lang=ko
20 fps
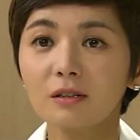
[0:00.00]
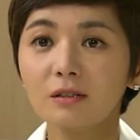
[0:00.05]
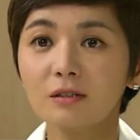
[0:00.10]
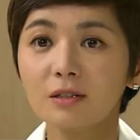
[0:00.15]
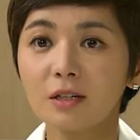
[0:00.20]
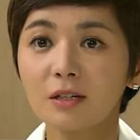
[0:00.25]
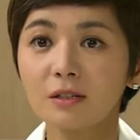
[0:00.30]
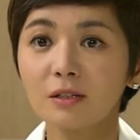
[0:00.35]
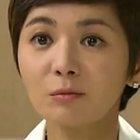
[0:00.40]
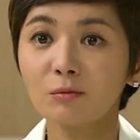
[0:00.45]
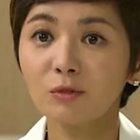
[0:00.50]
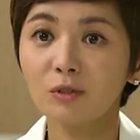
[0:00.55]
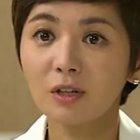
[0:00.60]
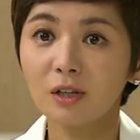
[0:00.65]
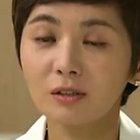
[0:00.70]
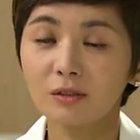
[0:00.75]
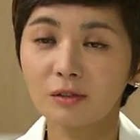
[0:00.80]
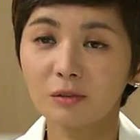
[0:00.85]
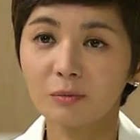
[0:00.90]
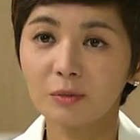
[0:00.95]
같은
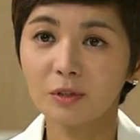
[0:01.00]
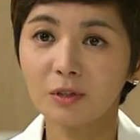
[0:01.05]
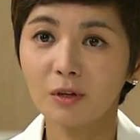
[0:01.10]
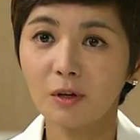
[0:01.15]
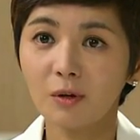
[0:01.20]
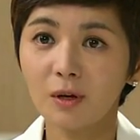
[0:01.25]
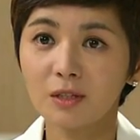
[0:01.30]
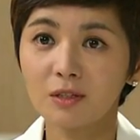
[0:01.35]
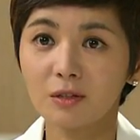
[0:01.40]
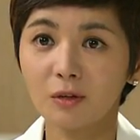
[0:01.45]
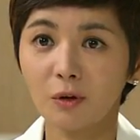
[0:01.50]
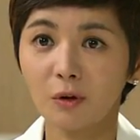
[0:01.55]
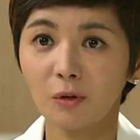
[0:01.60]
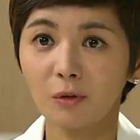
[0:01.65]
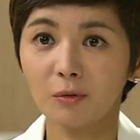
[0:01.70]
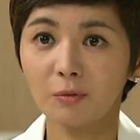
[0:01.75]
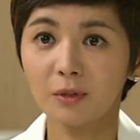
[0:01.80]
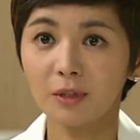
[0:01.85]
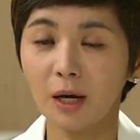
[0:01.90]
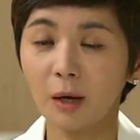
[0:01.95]
재생불량성 빈혈 환자
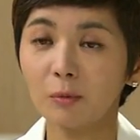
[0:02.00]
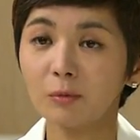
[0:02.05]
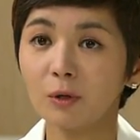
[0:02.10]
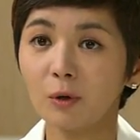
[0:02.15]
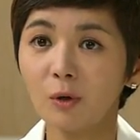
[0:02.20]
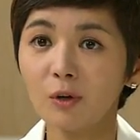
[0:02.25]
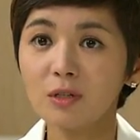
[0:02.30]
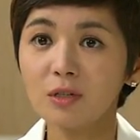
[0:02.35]
경험이 나보다